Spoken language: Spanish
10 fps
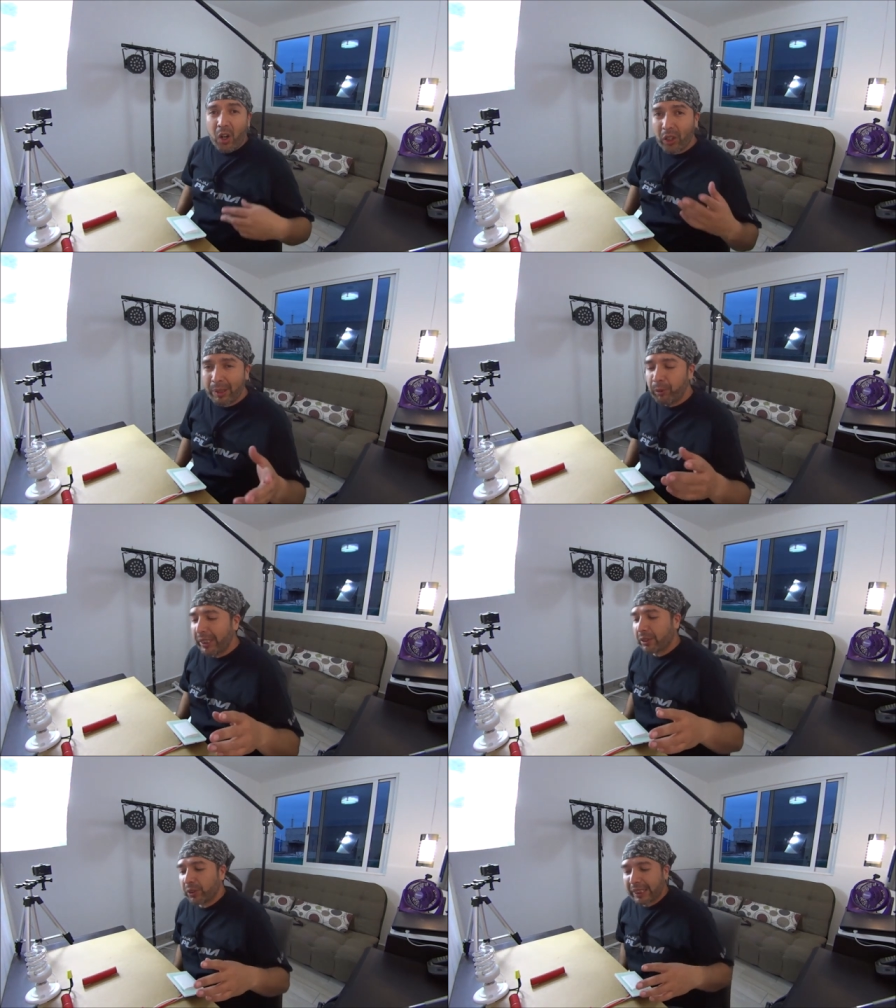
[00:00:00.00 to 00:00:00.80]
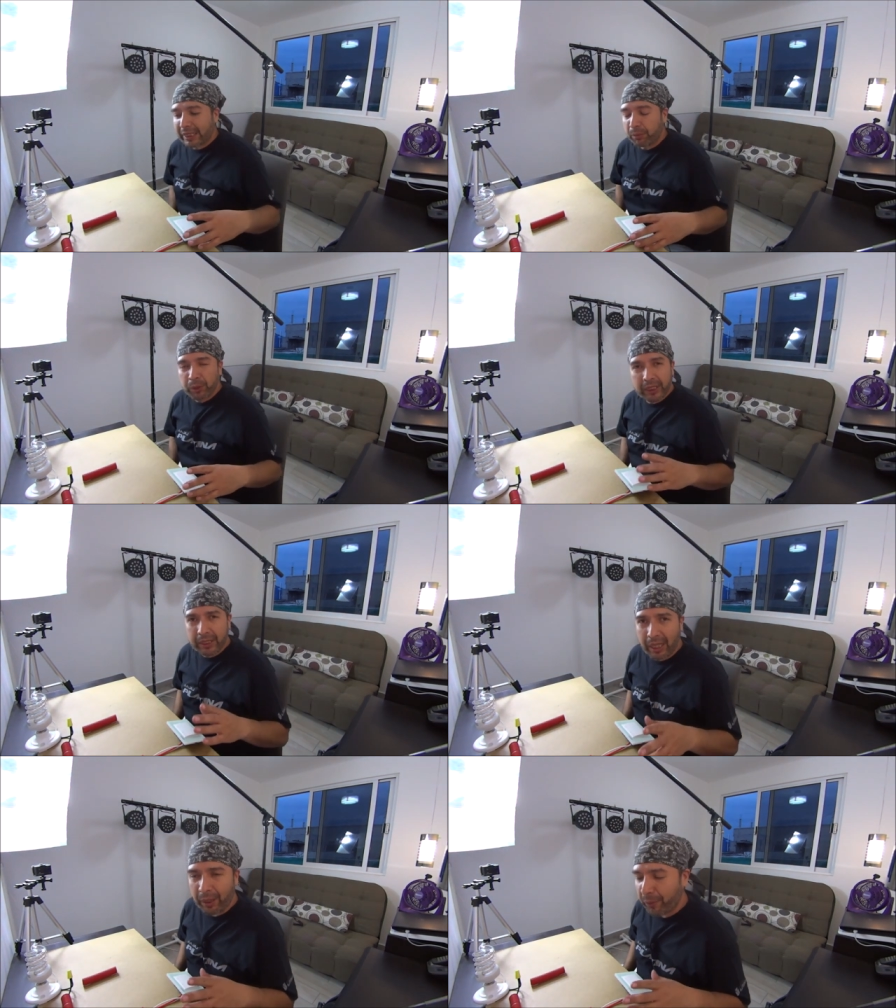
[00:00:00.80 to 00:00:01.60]
Ok muchachos, ya estamos
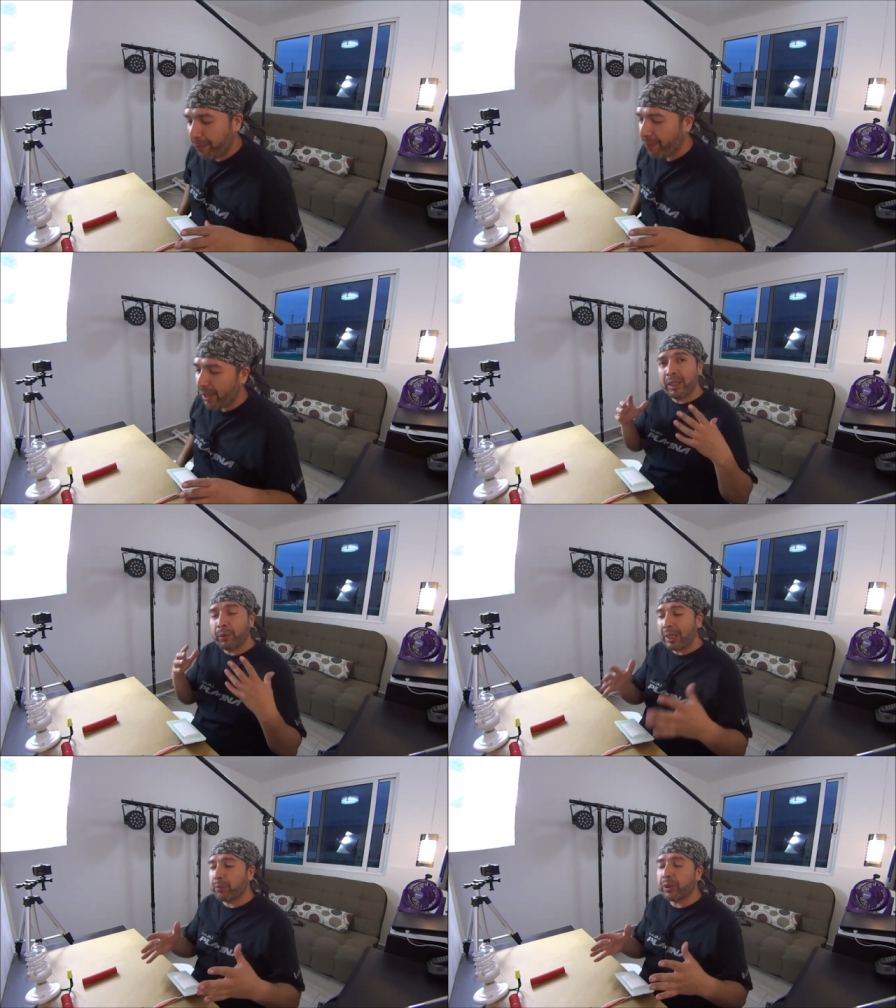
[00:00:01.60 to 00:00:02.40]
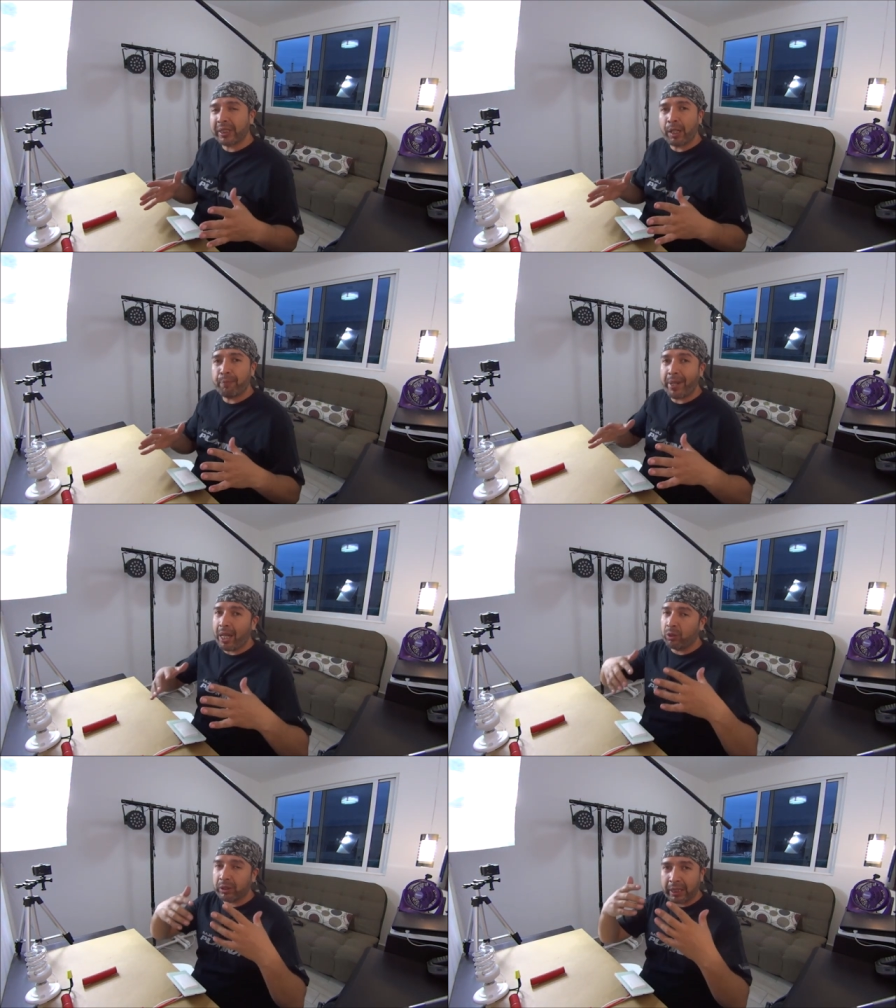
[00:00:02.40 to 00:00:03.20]
de este lado. Les voy a mostrar
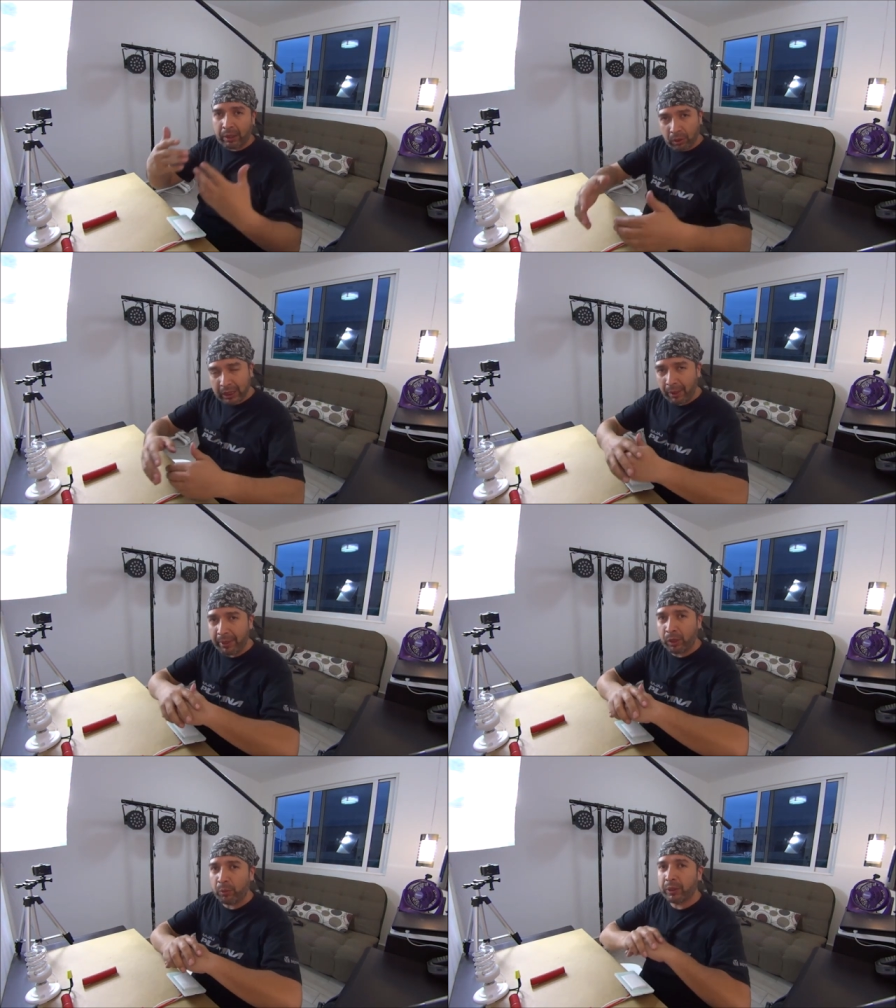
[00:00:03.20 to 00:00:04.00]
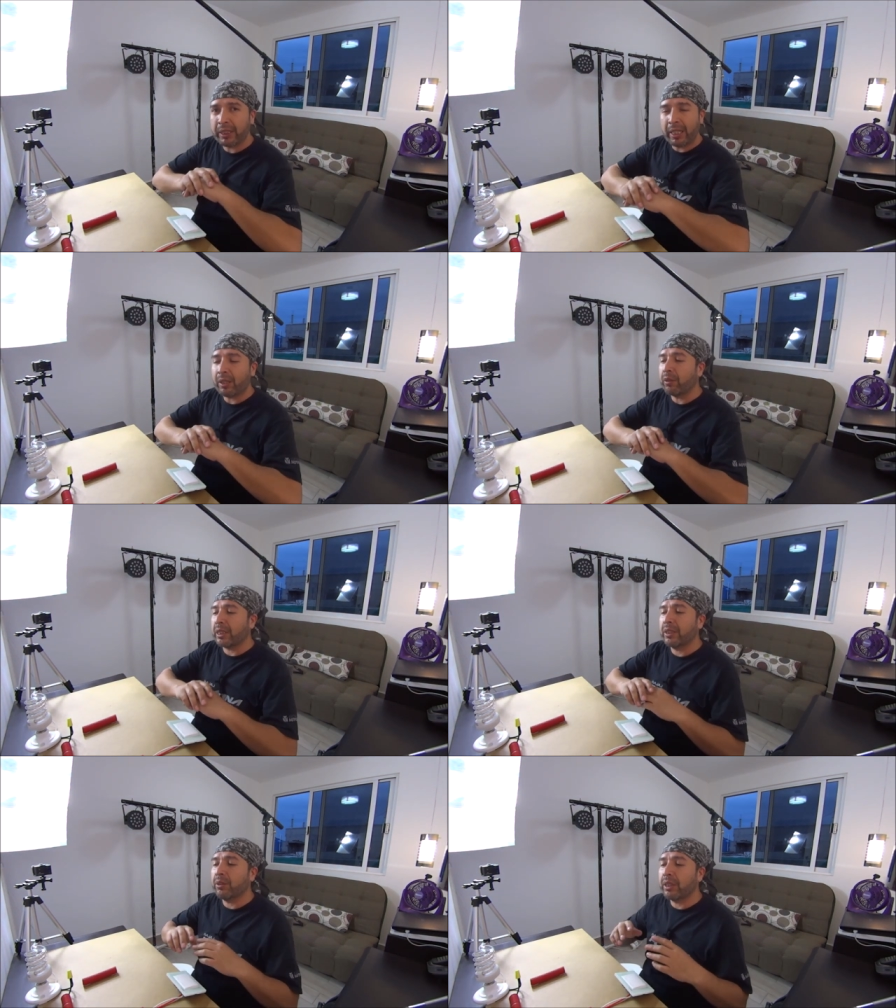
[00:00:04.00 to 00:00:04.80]
para los que no saben cómo está la
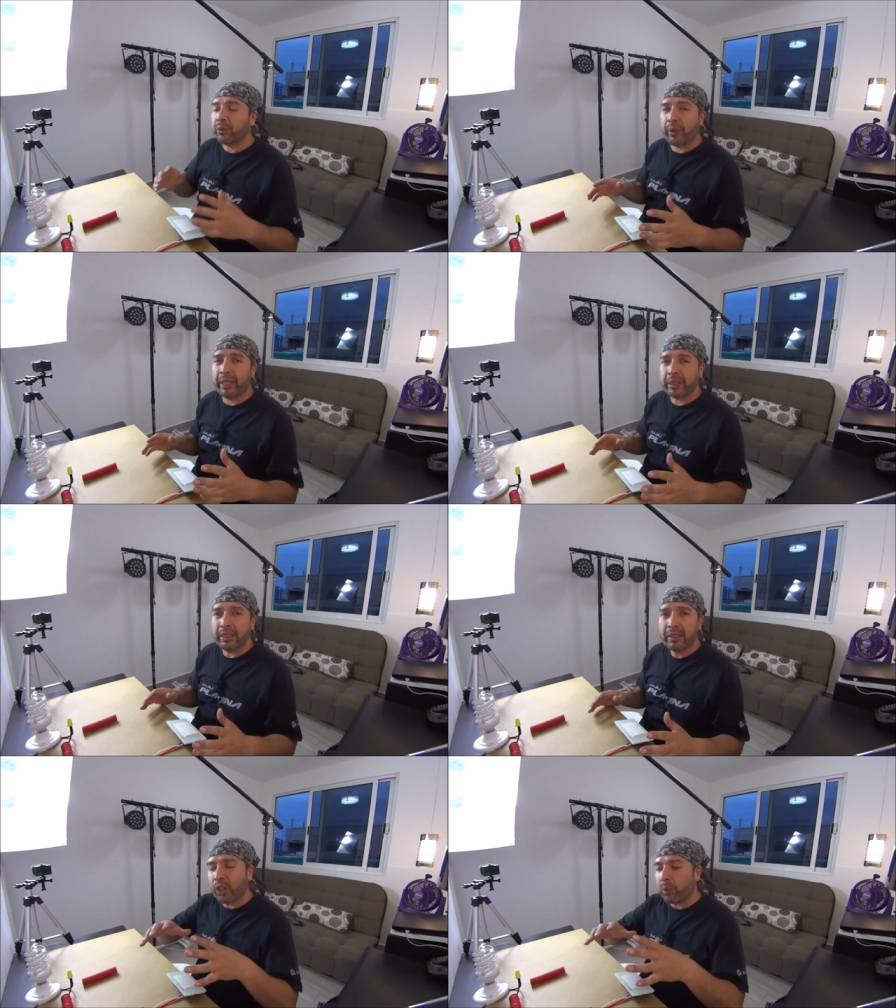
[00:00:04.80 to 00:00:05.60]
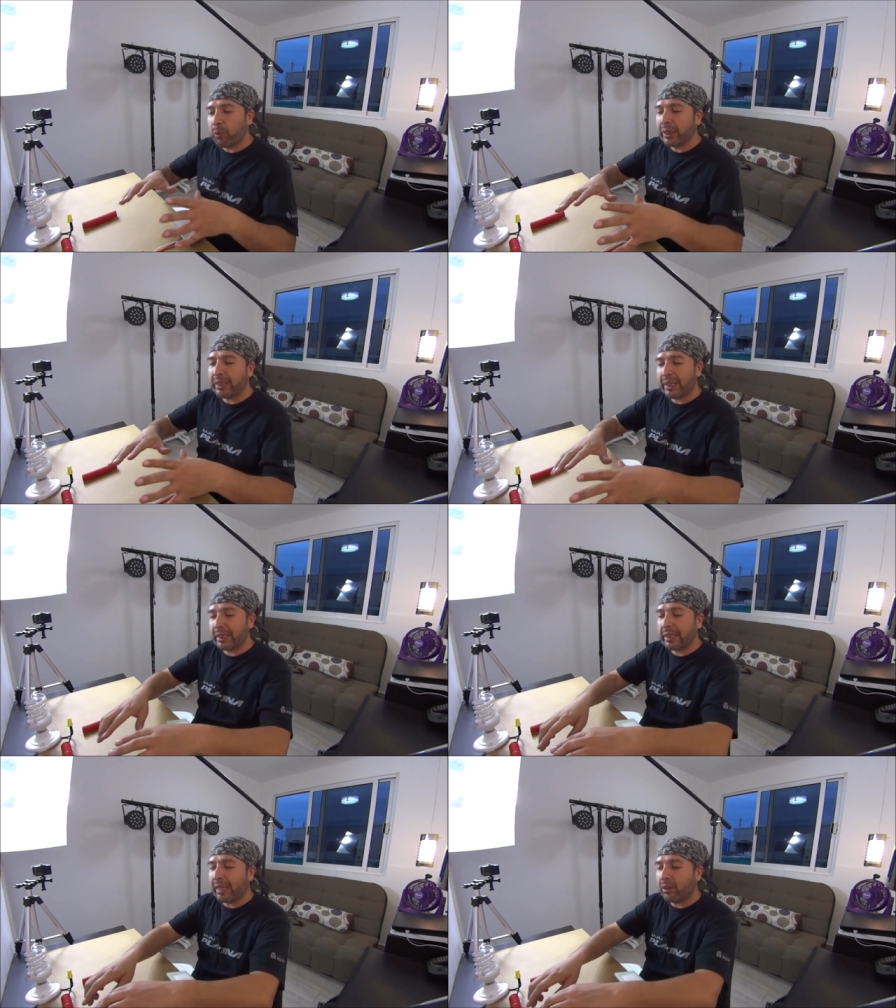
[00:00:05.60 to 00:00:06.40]
conexión de su casa, cómo es
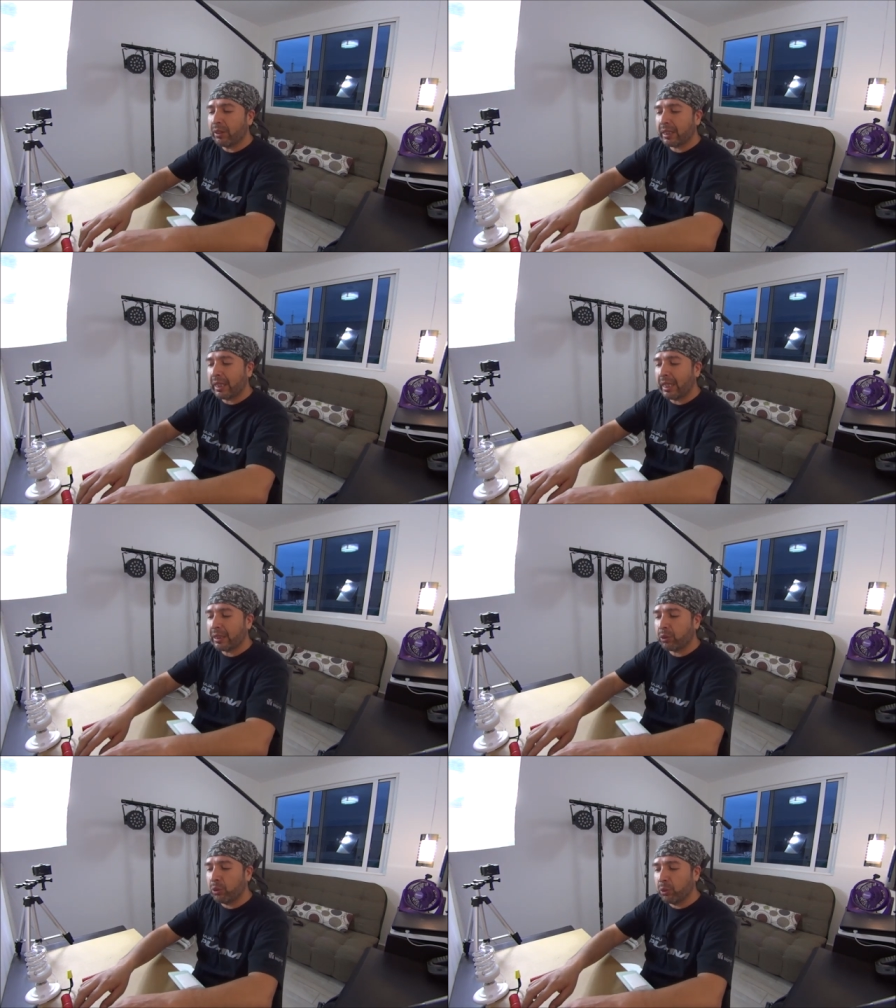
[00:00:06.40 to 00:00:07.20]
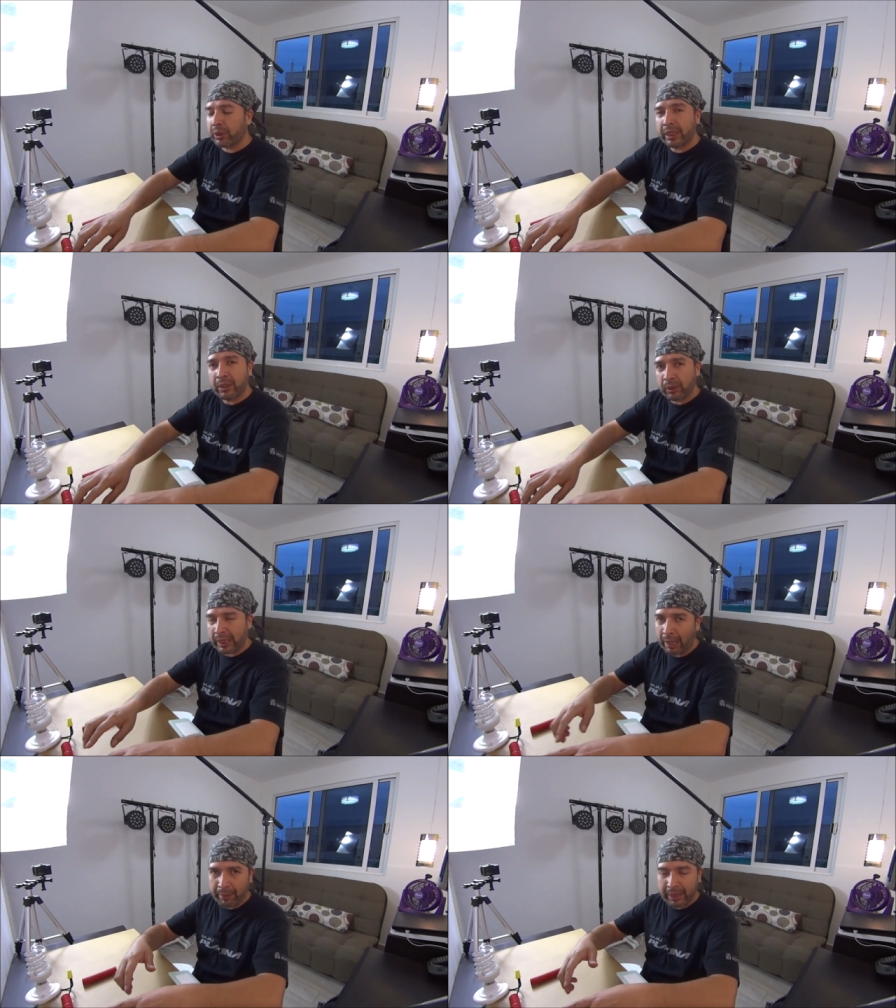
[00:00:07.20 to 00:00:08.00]
que están conectadas sus luces, los
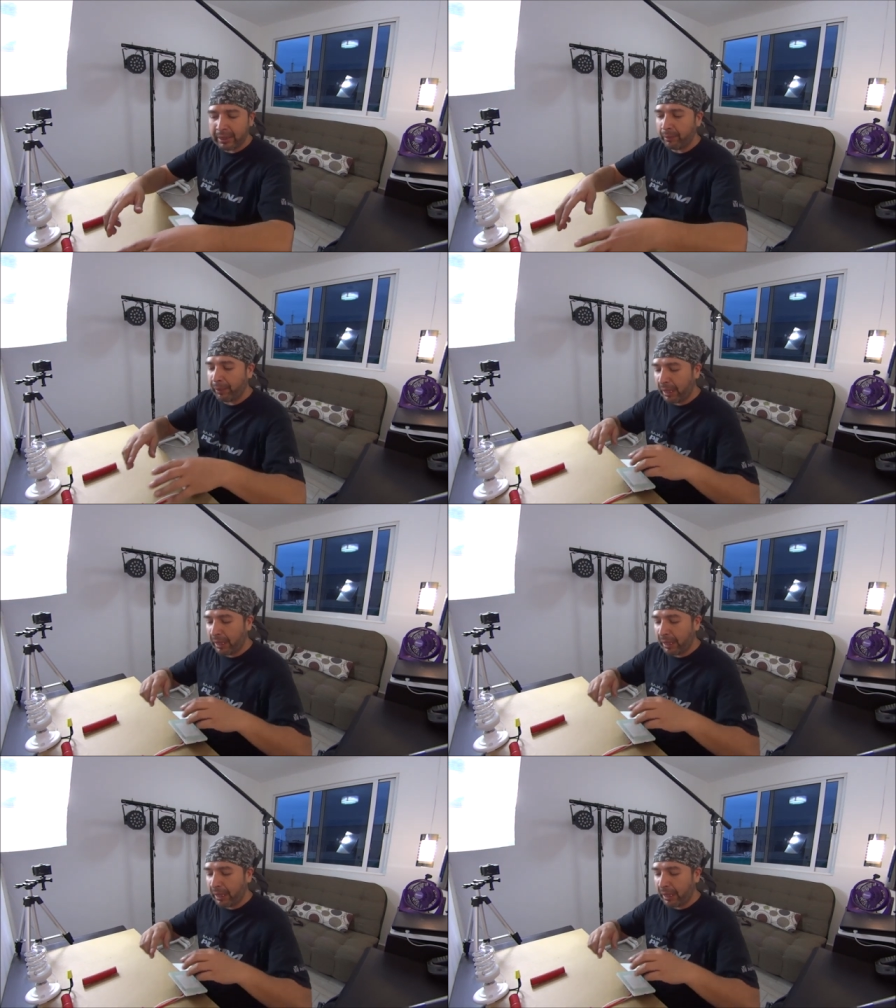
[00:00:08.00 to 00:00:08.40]
cables,